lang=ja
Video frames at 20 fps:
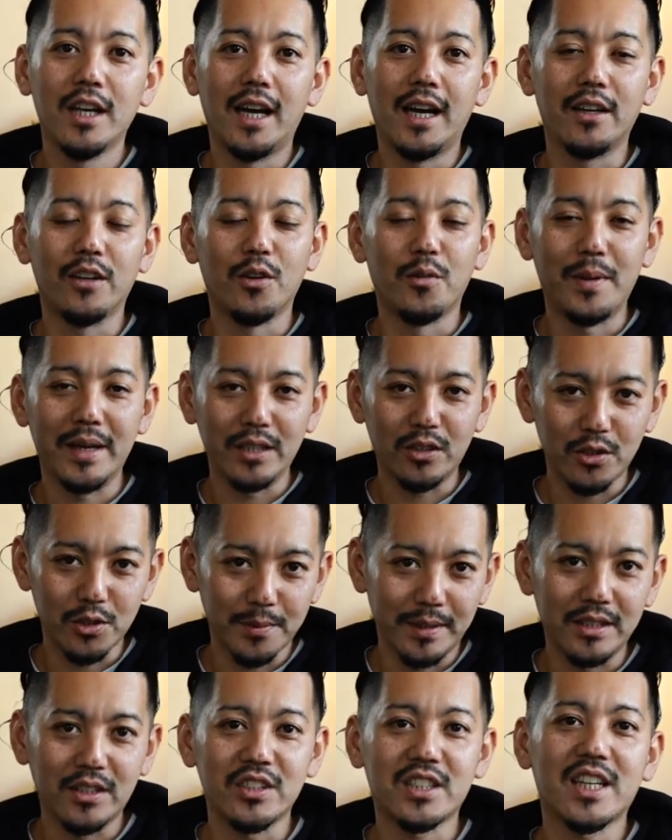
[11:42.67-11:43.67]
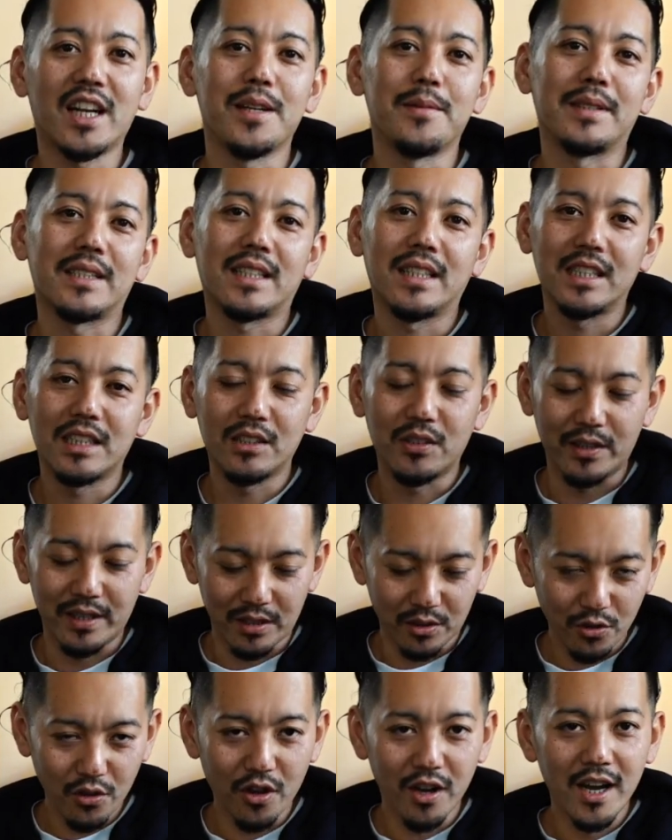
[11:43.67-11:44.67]
あの、毎年毎年変わりますから、それ
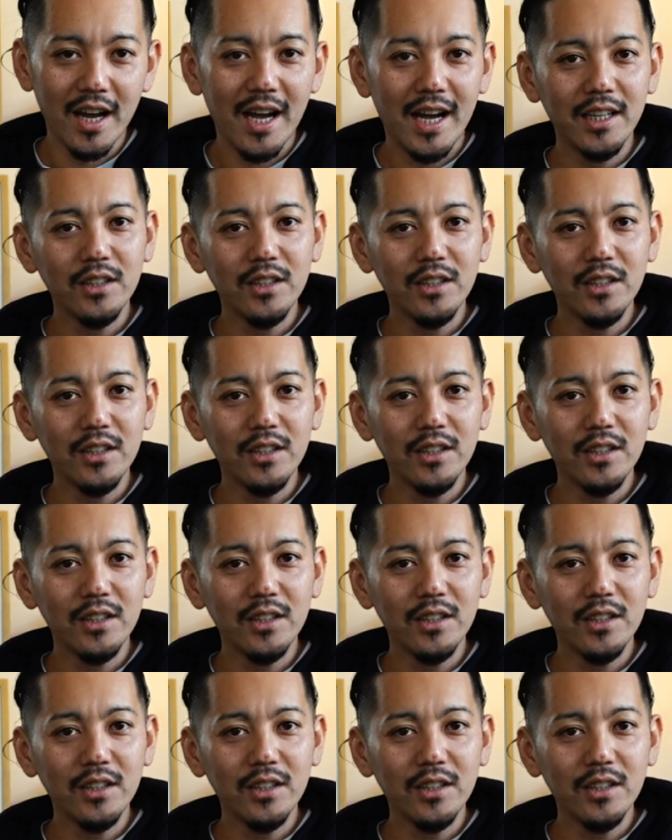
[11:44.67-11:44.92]
と、